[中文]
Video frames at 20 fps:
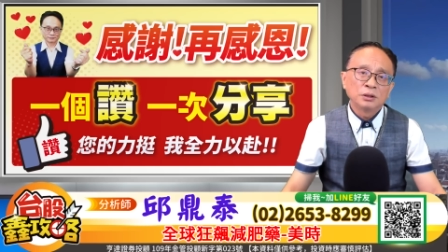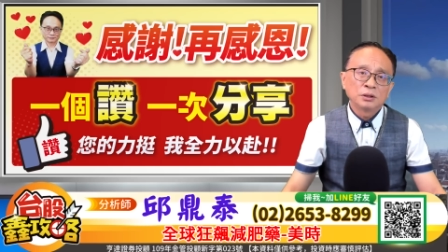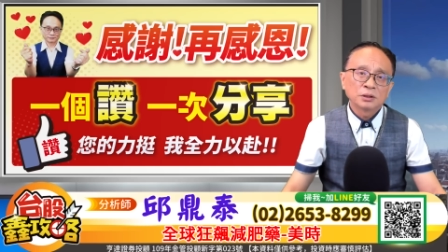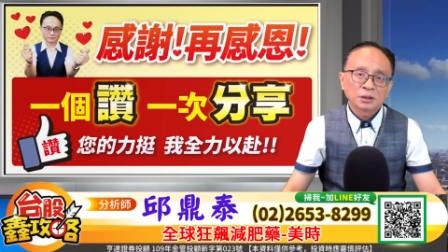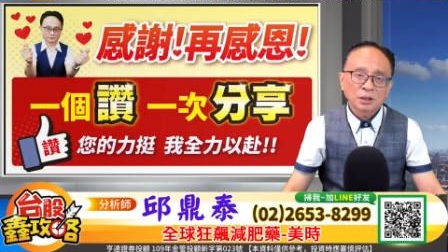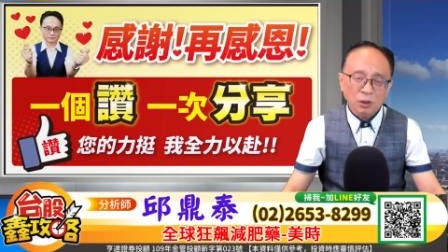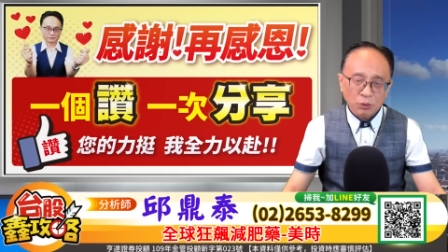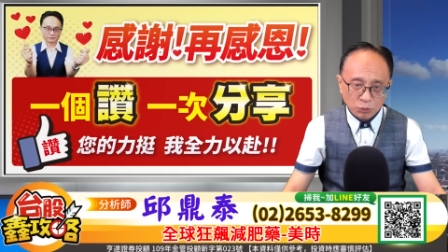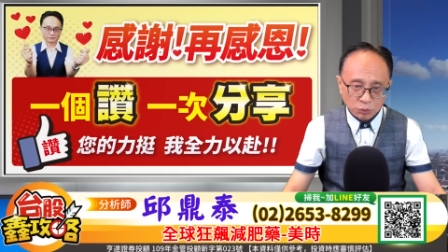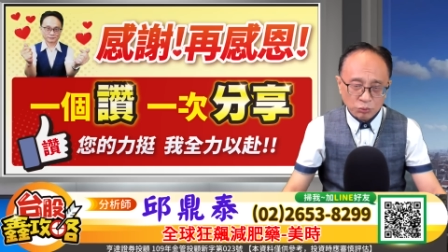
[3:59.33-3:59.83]

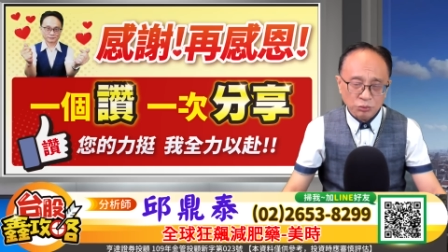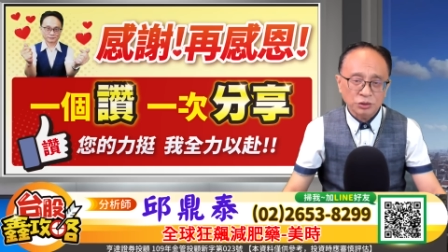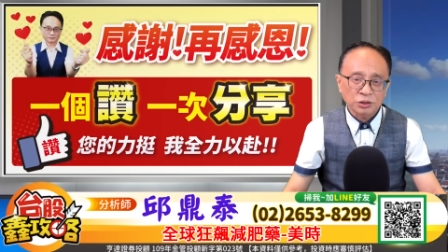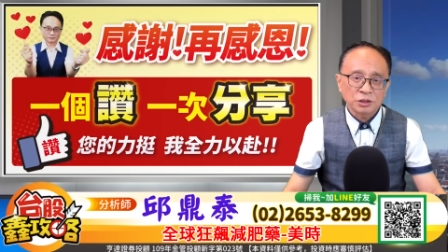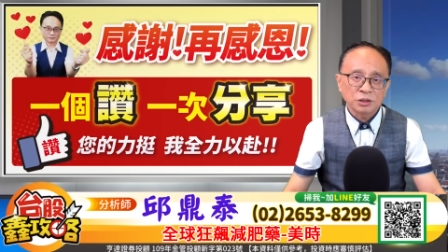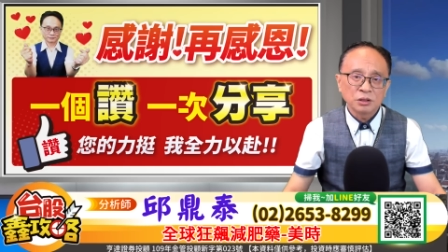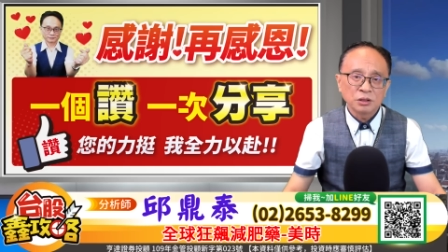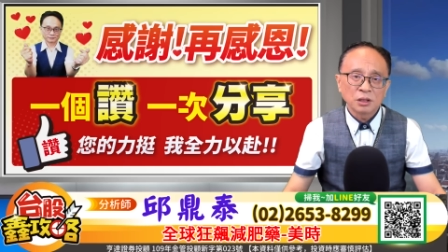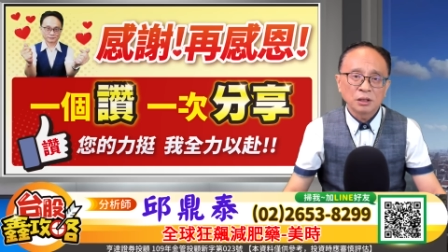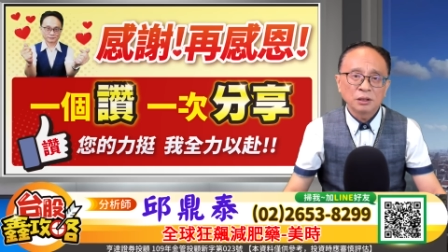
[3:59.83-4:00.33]
到五
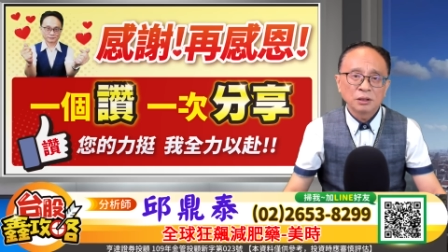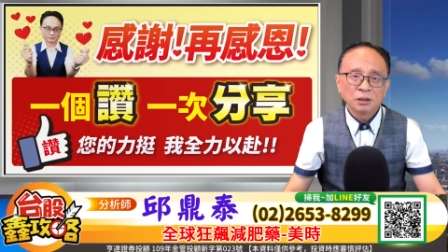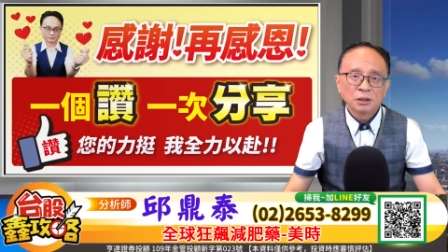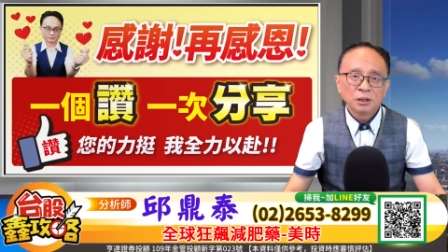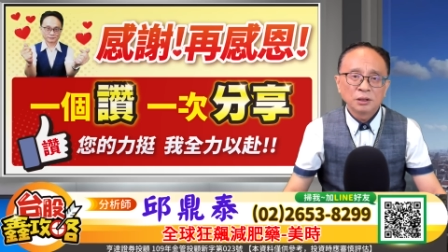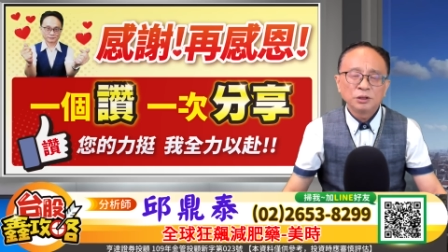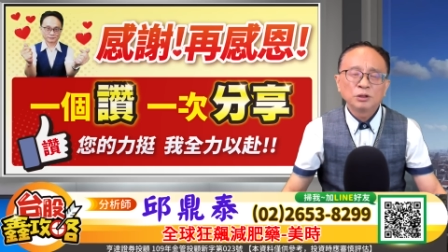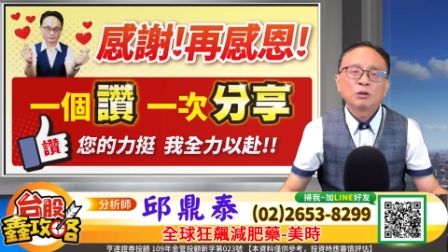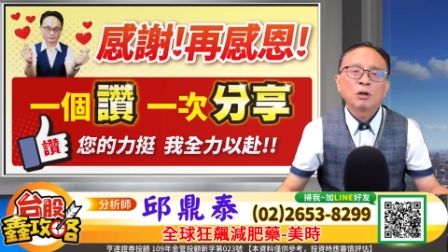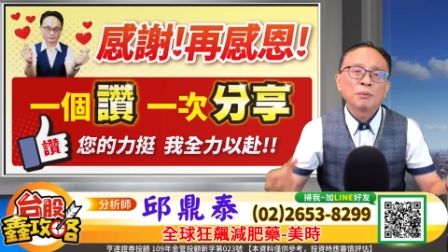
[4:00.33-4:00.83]
十了。
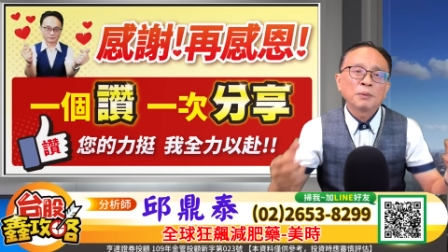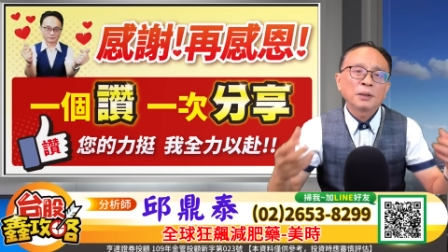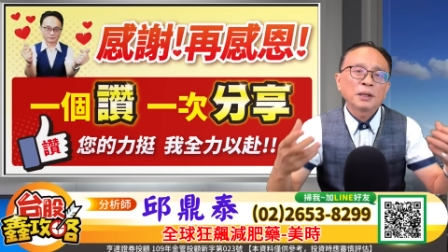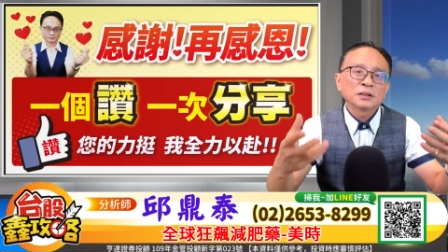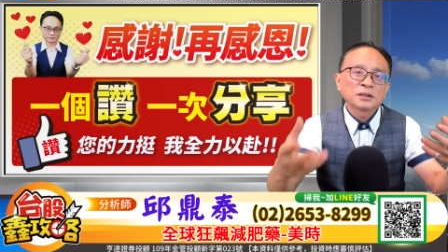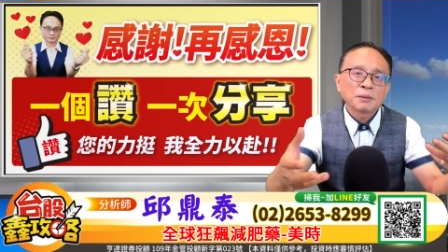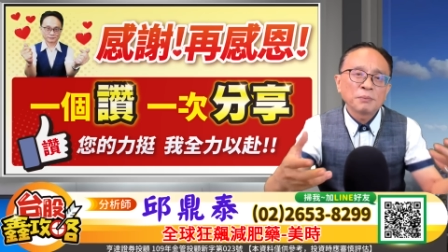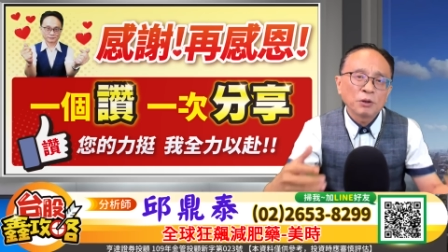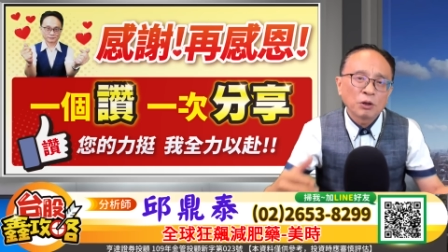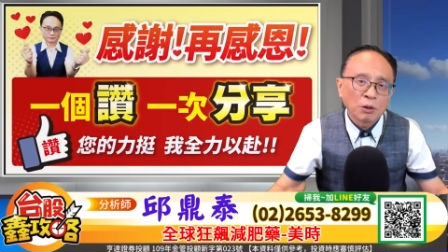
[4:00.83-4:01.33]
你看看
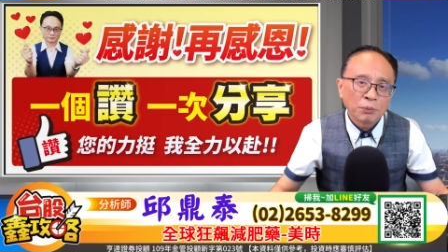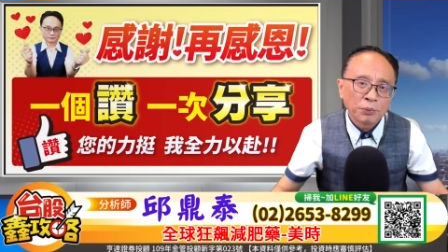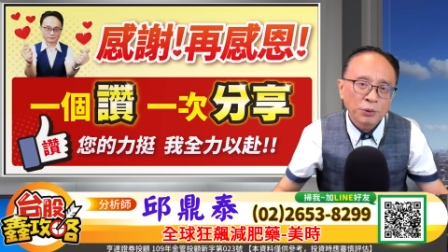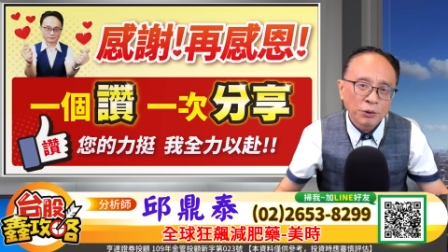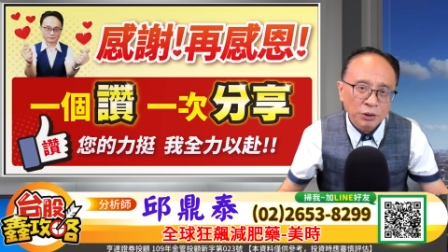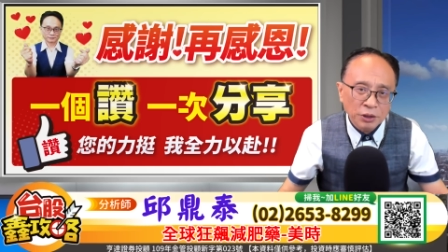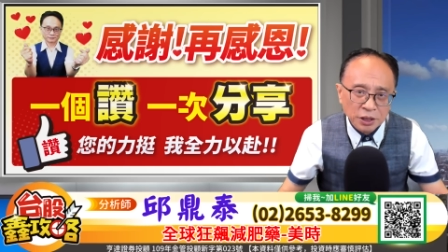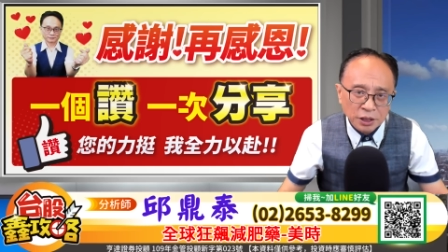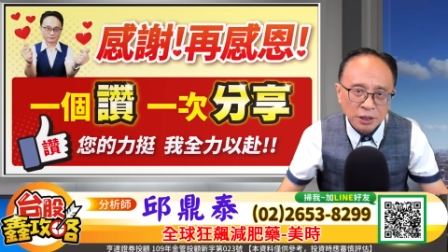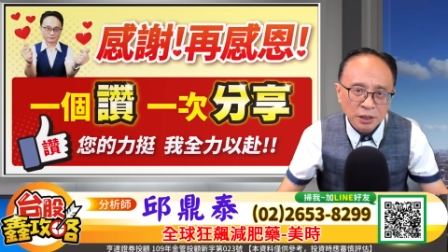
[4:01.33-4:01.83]
上面股票
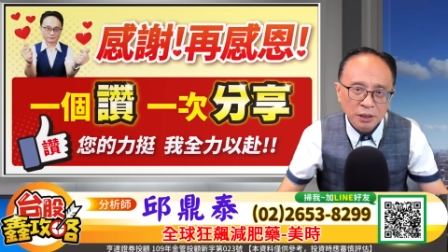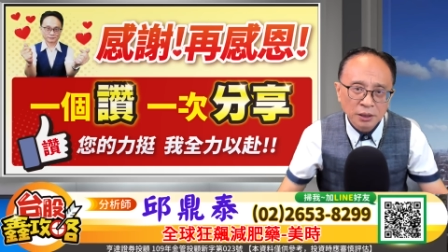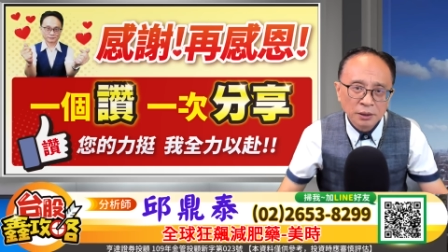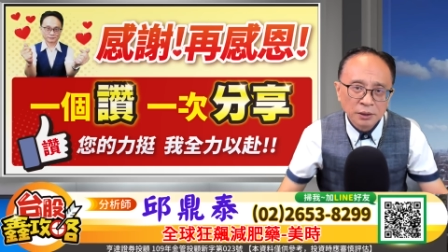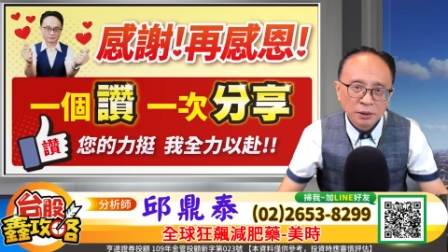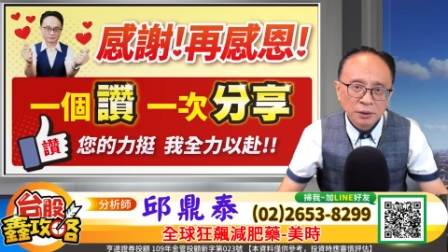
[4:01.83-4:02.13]
也去，